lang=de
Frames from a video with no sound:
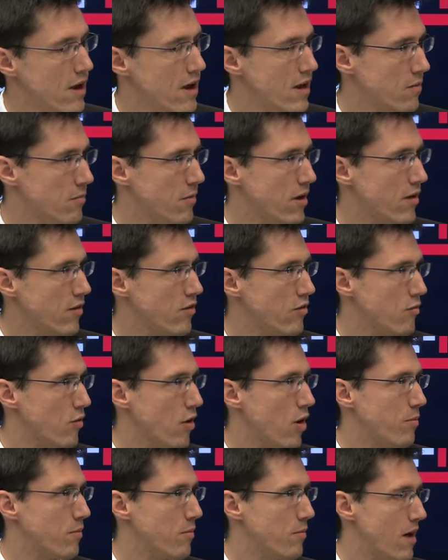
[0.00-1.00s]
Hätte man das
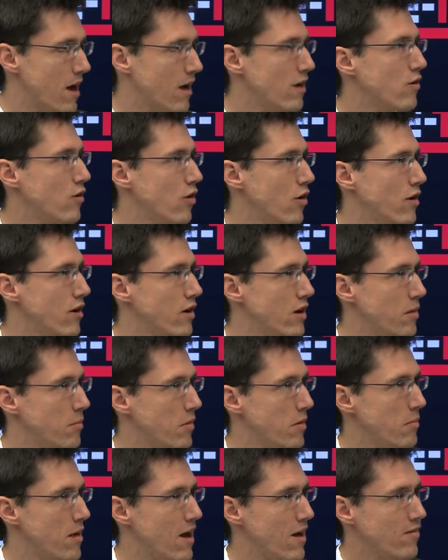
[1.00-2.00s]
überhaupt machen können, indem
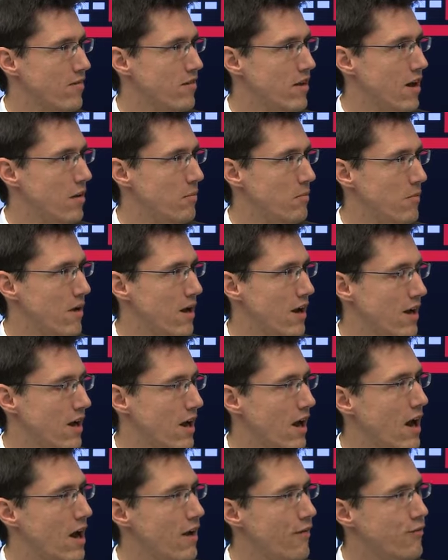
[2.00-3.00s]
man Maßnahmen
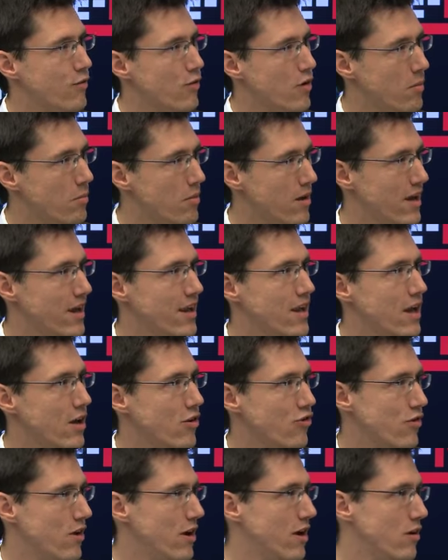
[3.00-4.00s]
ergreift oder Pläne
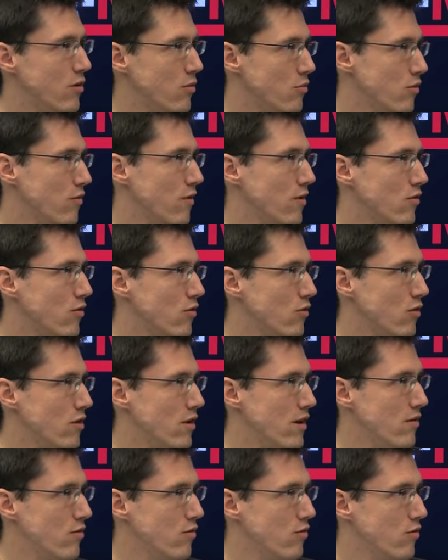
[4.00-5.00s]
erstellt, um sowas kontrollieren